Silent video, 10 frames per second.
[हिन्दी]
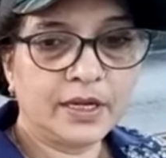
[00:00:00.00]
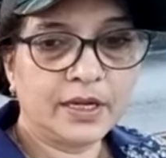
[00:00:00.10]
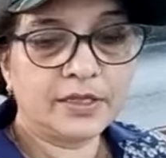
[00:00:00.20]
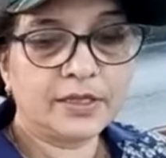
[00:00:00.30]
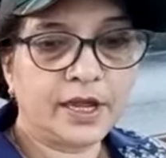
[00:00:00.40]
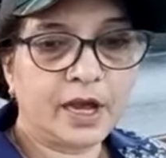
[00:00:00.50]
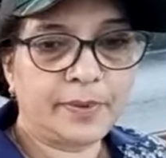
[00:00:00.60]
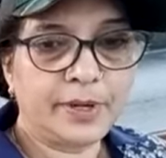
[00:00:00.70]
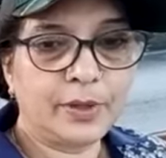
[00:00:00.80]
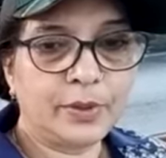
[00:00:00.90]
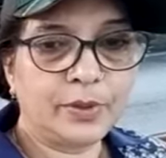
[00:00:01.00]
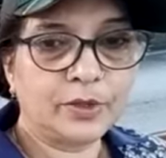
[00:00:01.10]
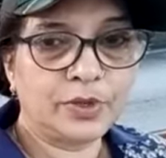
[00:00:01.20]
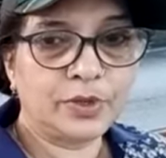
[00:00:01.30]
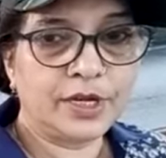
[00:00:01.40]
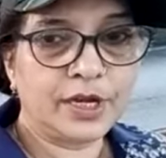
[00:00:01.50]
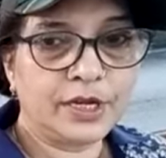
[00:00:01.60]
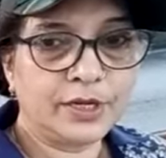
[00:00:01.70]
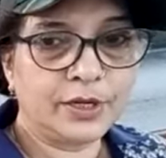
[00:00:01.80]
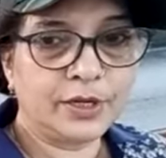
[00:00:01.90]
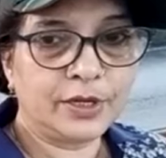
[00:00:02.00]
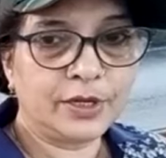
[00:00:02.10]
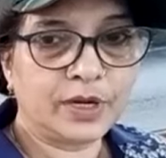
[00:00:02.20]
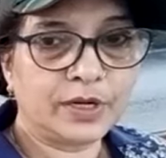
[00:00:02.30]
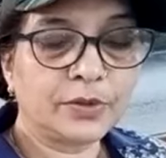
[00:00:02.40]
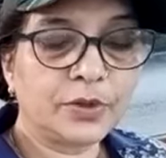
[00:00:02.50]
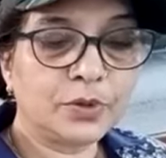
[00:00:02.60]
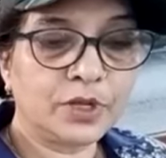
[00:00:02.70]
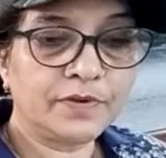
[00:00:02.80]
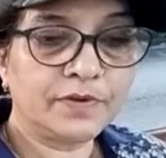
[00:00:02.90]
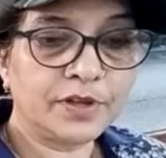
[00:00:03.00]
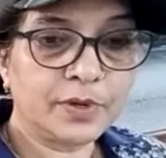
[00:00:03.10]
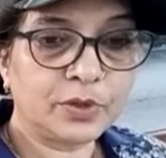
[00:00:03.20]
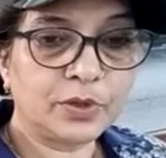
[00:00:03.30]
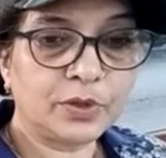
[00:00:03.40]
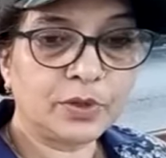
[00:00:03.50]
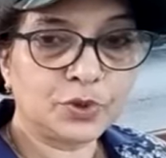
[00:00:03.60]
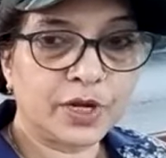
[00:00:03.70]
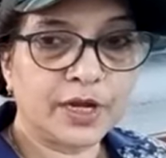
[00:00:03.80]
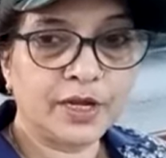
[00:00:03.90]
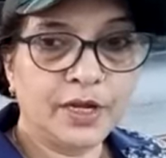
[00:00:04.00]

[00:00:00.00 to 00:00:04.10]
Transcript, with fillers: ये तेरे अपने लोग हैं तो इनके लिए दुआ कर क्योंकि खुदावंद ने मेरे को चुना है